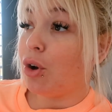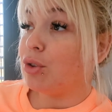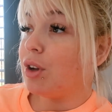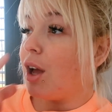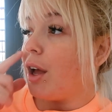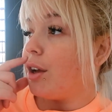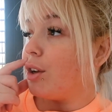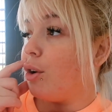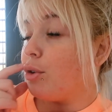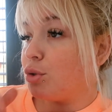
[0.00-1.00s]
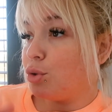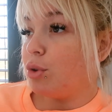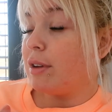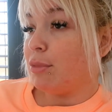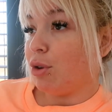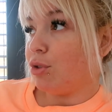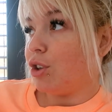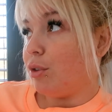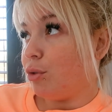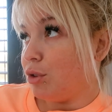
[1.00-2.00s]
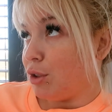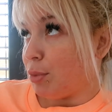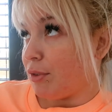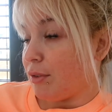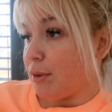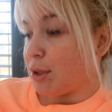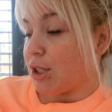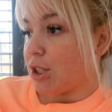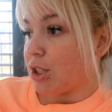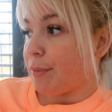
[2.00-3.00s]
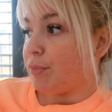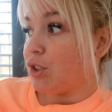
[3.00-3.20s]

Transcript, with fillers: On e, gorączkuje mi od kilku dni, powiem Wam szczerze.